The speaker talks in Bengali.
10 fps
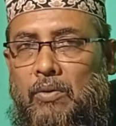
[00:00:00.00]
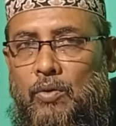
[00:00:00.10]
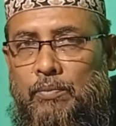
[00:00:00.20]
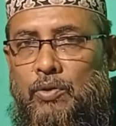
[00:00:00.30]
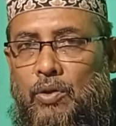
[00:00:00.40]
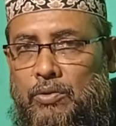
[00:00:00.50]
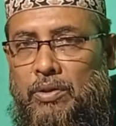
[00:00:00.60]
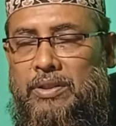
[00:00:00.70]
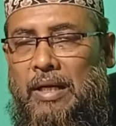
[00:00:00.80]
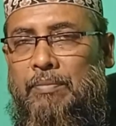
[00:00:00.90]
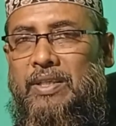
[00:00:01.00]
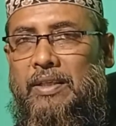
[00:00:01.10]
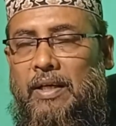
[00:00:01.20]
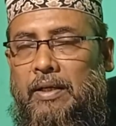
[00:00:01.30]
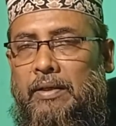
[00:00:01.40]
খুব সজোরে চাপ
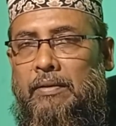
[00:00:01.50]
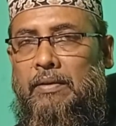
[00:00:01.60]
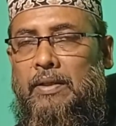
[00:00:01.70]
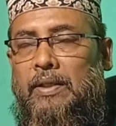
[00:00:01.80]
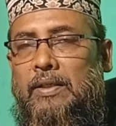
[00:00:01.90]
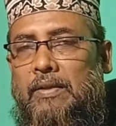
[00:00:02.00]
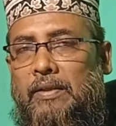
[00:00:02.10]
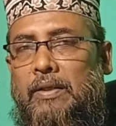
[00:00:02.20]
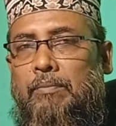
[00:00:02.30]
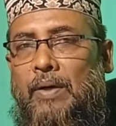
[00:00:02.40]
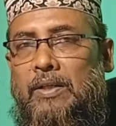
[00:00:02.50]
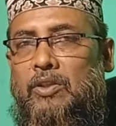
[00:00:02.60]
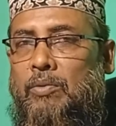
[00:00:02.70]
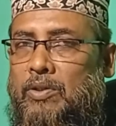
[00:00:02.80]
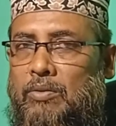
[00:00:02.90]
দিয়ে থাকেন তাদের পাইল
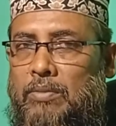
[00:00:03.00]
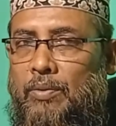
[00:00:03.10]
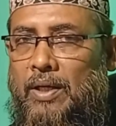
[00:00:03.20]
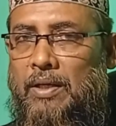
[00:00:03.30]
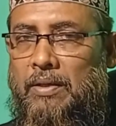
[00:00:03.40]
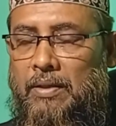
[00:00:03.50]
হওয়ার সম্ভাবনা